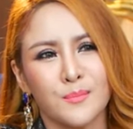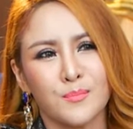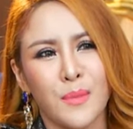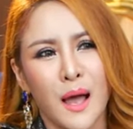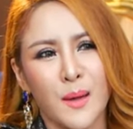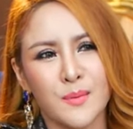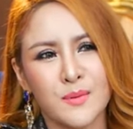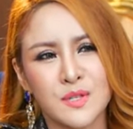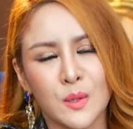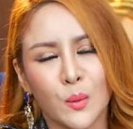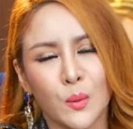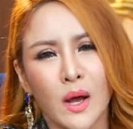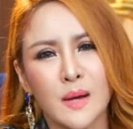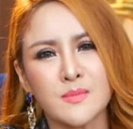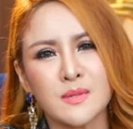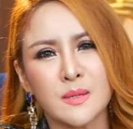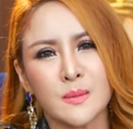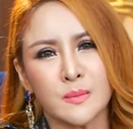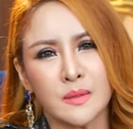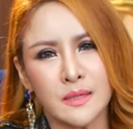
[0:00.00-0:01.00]
ไปประสบควา
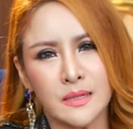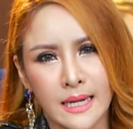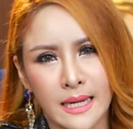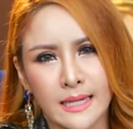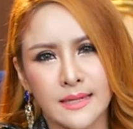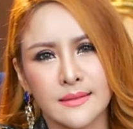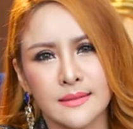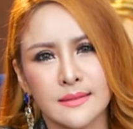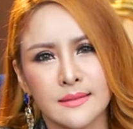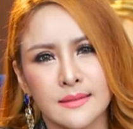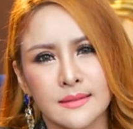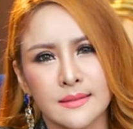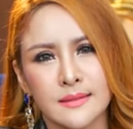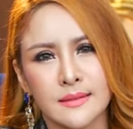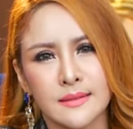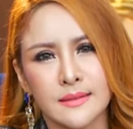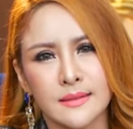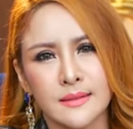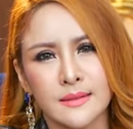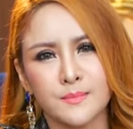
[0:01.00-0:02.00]
มสำเร็จ
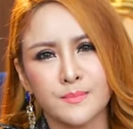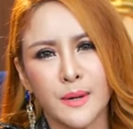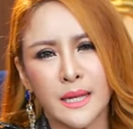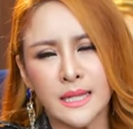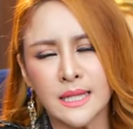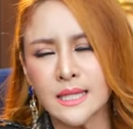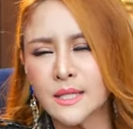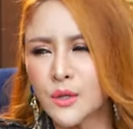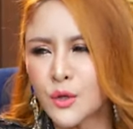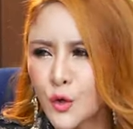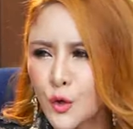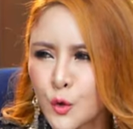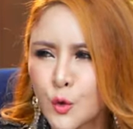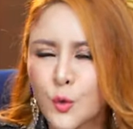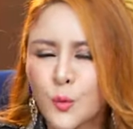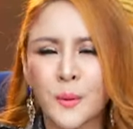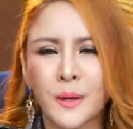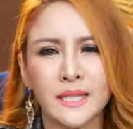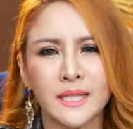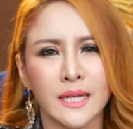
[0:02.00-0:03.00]
ไปตื่น
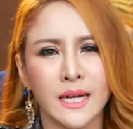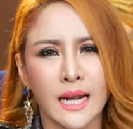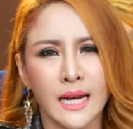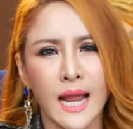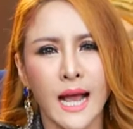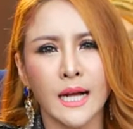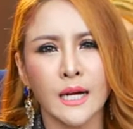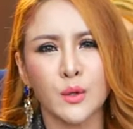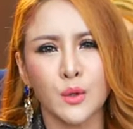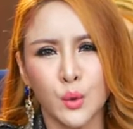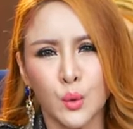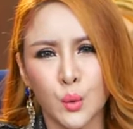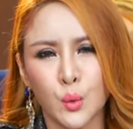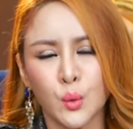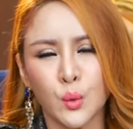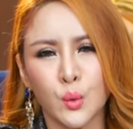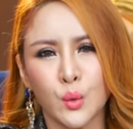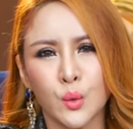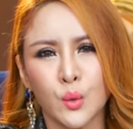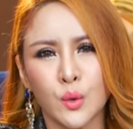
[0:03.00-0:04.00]
รู้ไปตระหนักรู้
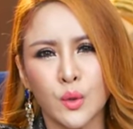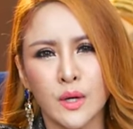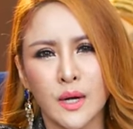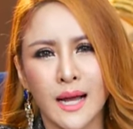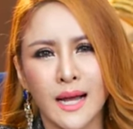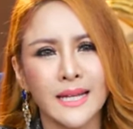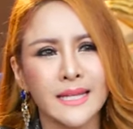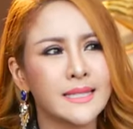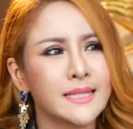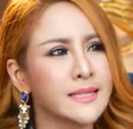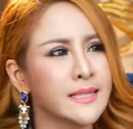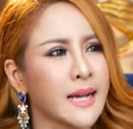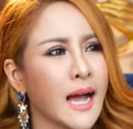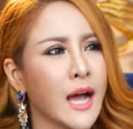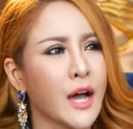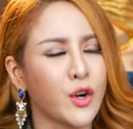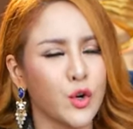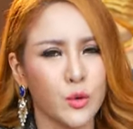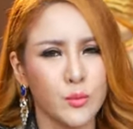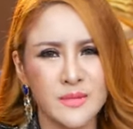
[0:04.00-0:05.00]
ให้ถึง
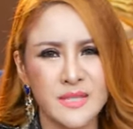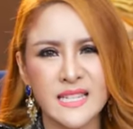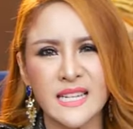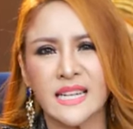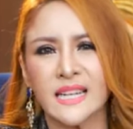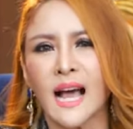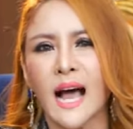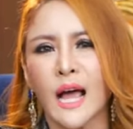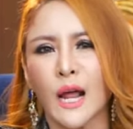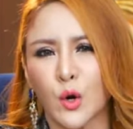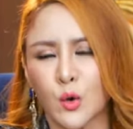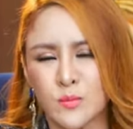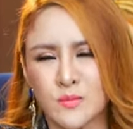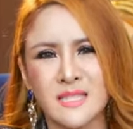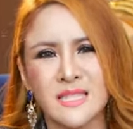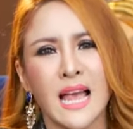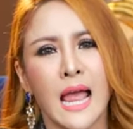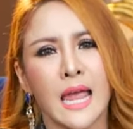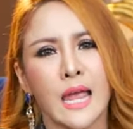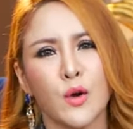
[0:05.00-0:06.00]
อารมณ์จิตอารม
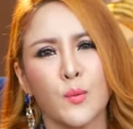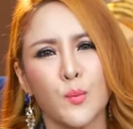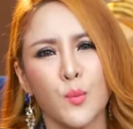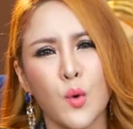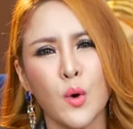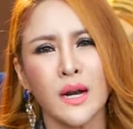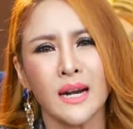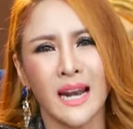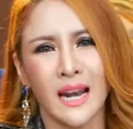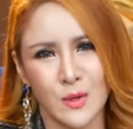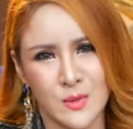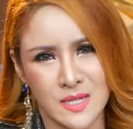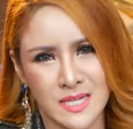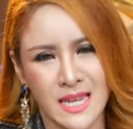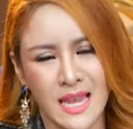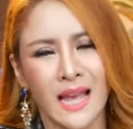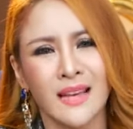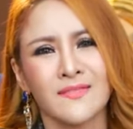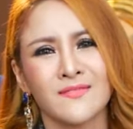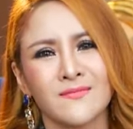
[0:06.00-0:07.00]
ณ์ใจของพวกเรา
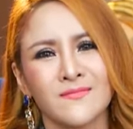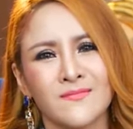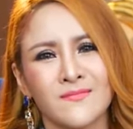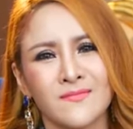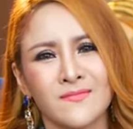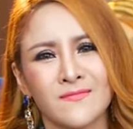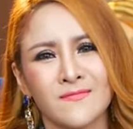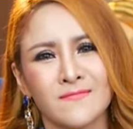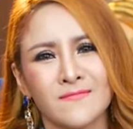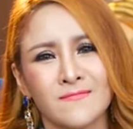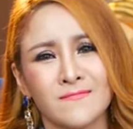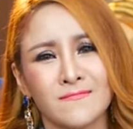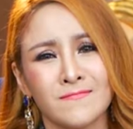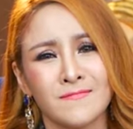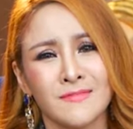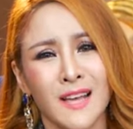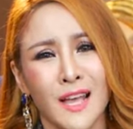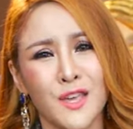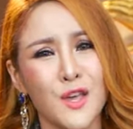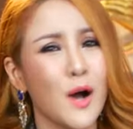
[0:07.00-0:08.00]
เสีย
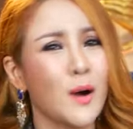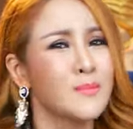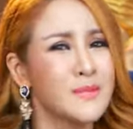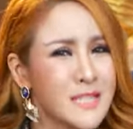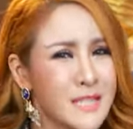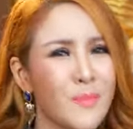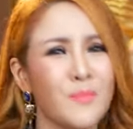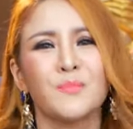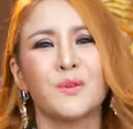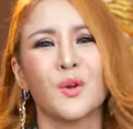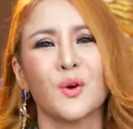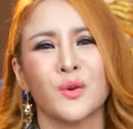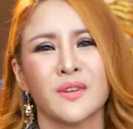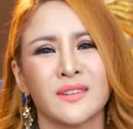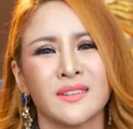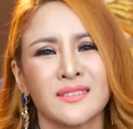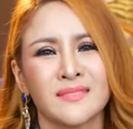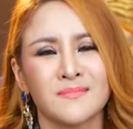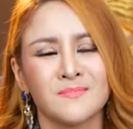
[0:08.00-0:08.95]
ยอมจำนน